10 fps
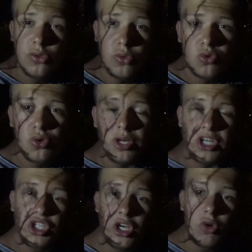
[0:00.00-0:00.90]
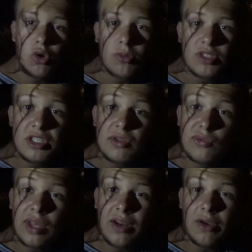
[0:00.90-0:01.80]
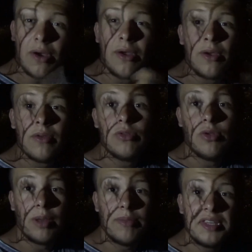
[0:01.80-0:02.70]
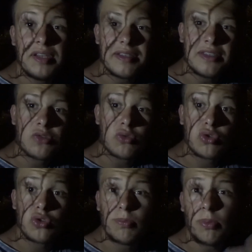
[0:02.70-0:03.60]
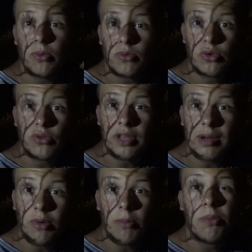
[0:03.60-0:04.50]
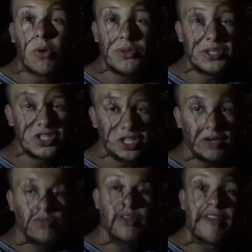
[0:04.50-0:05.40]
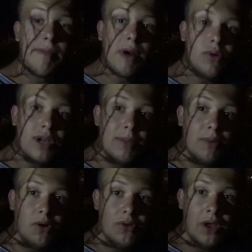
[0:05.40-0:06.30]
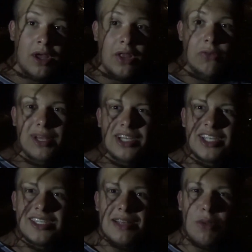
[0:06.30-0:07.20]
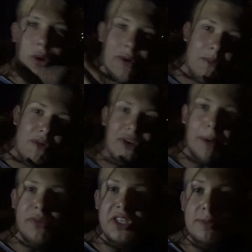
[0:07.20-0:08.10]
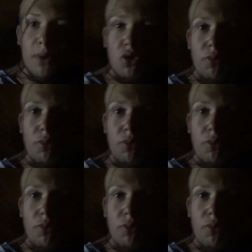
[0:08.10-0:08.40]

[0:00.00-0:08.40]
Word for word: donc les géclos comme je disais tout à l'heure de la Méditerranée sont totalement protégés, hein, vous n'avez pas le droit de les prendre. Donc là j'ai essayé de me faire un petit spot